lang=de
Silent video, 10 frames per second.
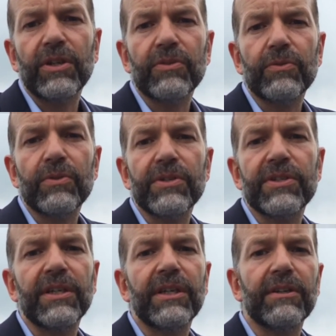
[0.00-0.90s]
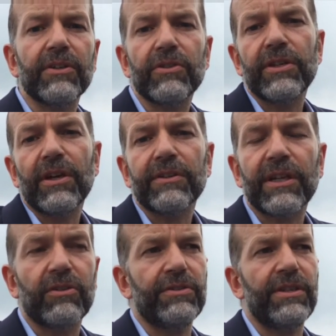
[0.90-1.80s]
der Tools, äh, natürlich auch der
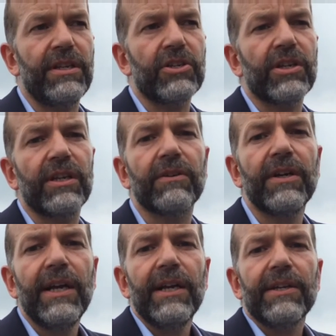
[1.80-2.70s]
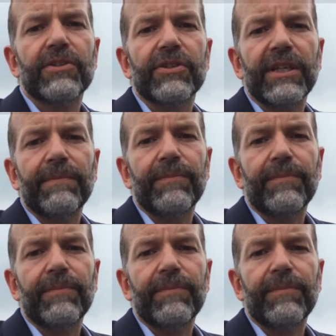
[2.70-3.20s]
Content-Erstellung zu sehen.